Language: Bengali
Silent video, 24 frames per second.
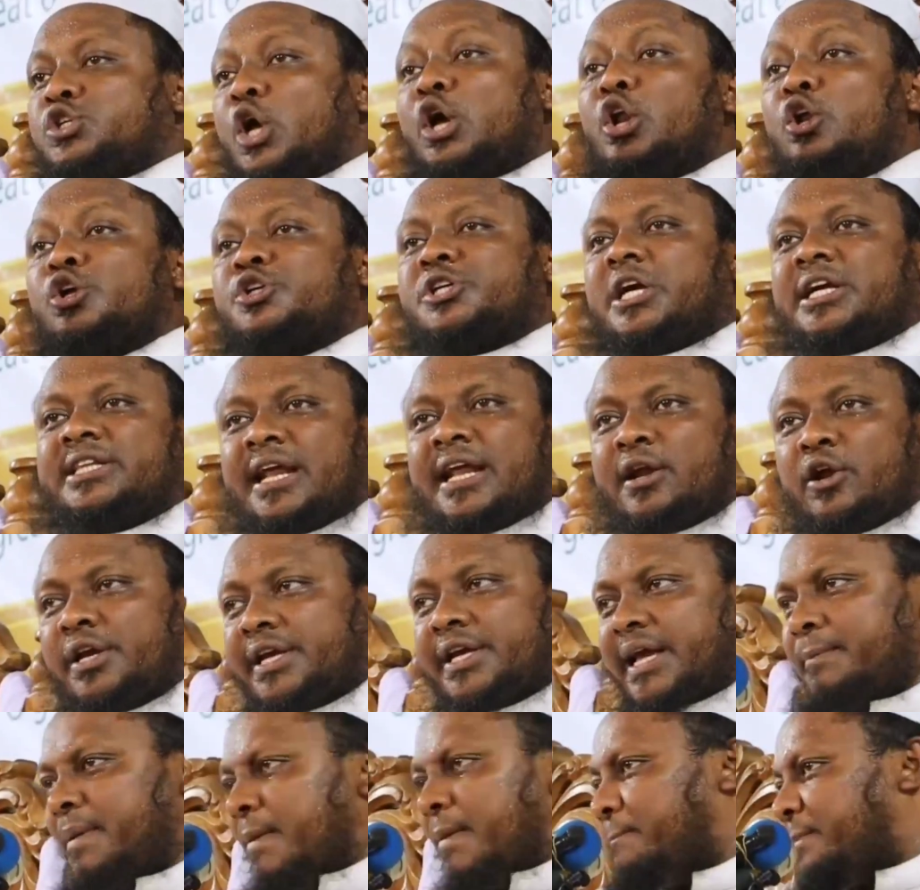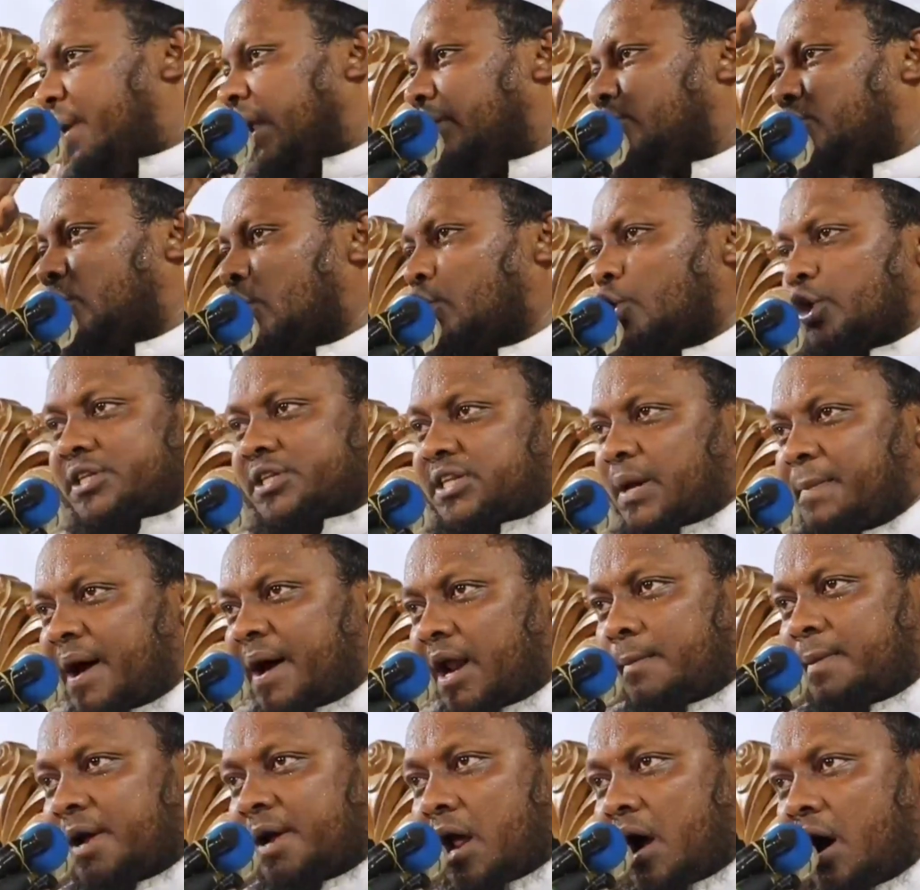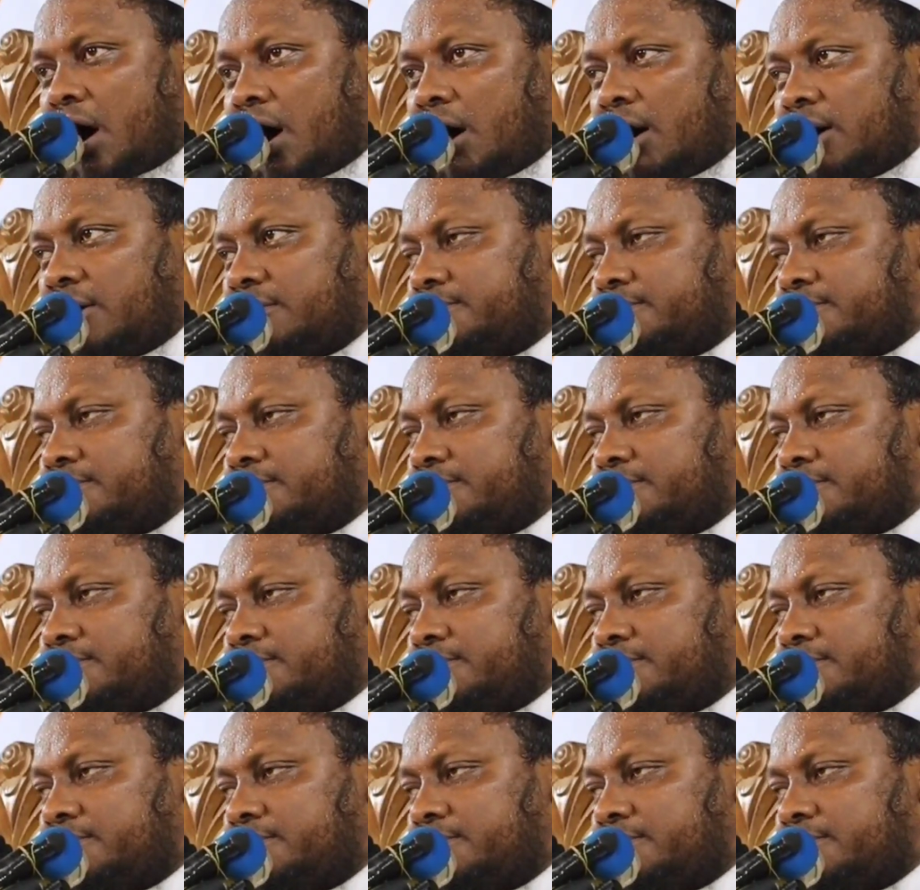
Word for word: জনসাধারণকে বিভ্রান্ত করতে পারবে না